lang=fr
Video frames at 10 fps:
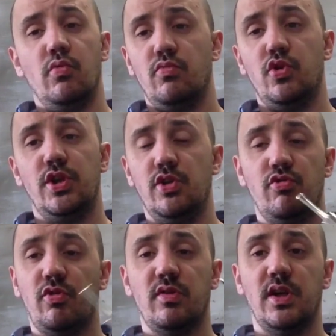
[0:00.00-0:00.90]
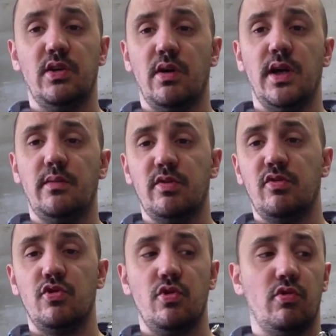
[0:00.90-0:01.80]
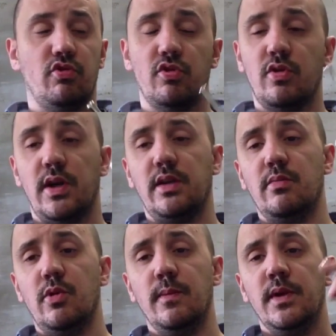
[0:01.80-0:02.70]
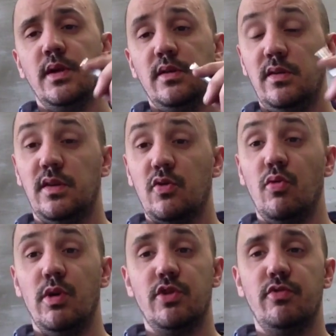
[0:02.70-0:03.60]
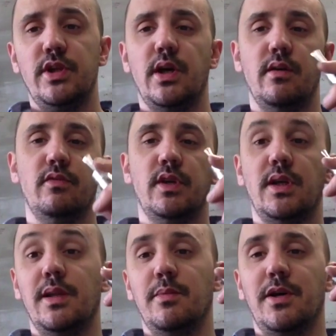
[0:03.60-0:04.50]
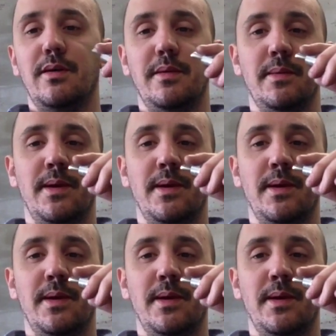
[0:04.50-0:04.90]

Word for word: je dis juste que c'est correct parce que je le ressens correctement. Si c'est trop bas, je vous le dis, rien, hein, vous inquiétez pas quand même.